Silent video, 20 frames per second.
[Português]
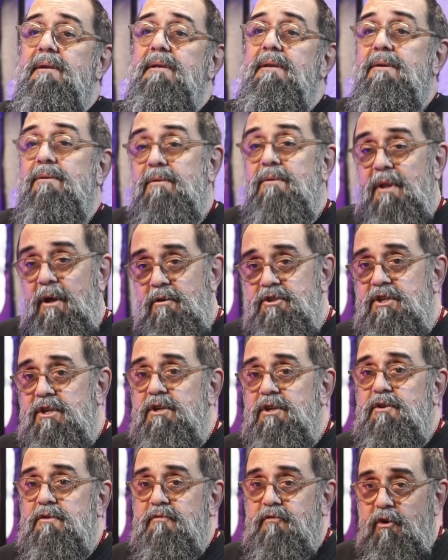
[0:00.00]
e o Léo
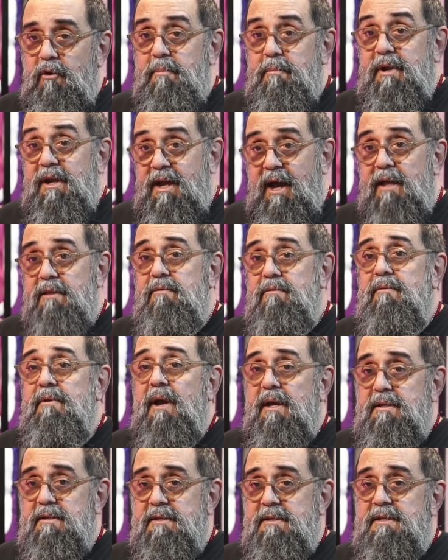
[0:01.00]
Dias foi obrigado
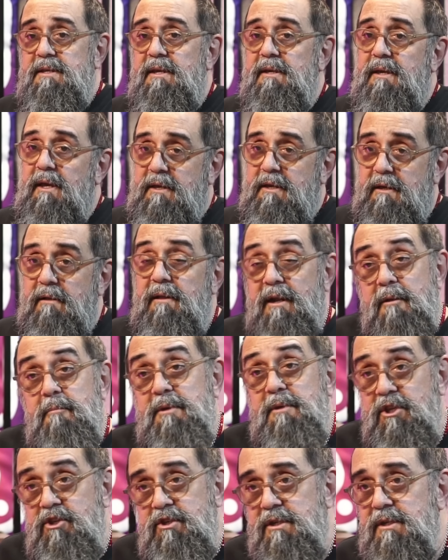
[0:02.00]
a dizer que aquilo era
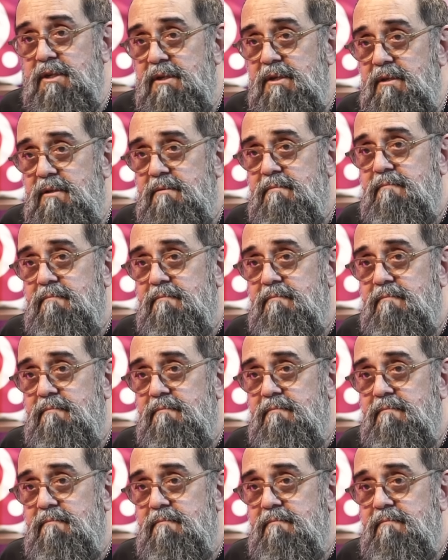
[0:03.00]
mentira.